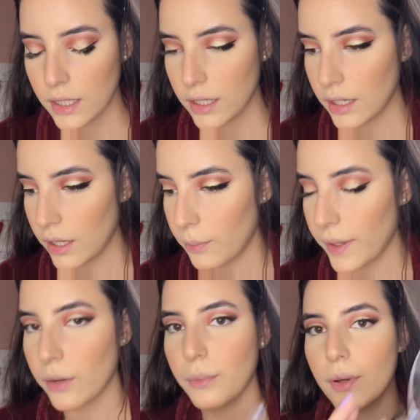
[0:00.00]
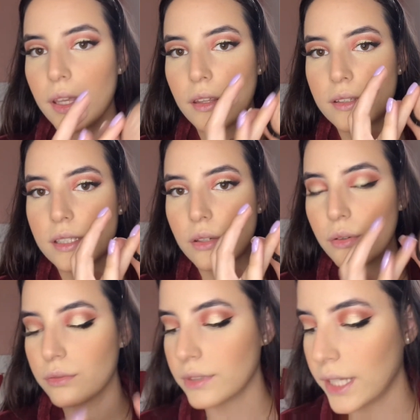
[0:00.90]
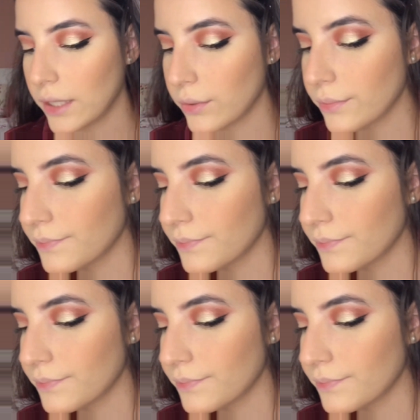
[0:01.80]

Aí eu pego um pouquinho assim com o dedo